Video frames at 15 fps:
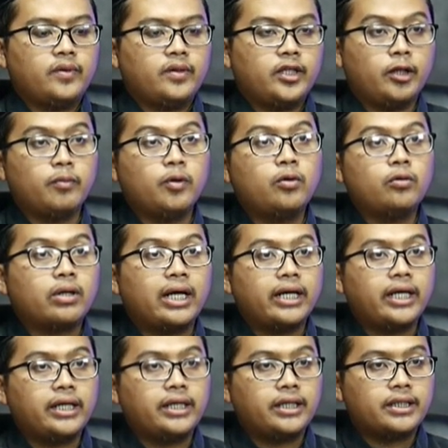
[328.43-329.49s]
Jadi
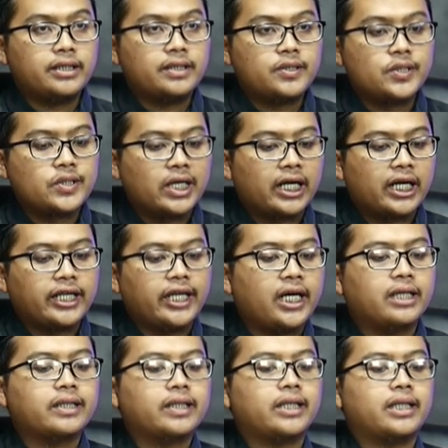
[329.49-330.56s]
mengurangi secara
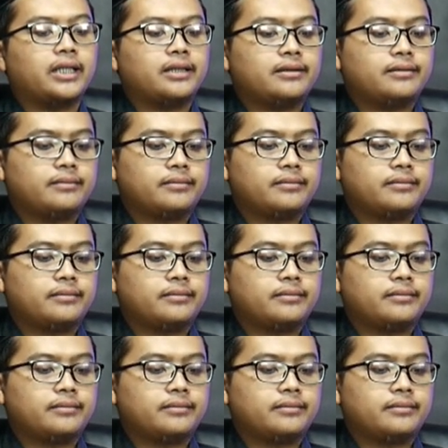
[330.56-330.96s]
nyata.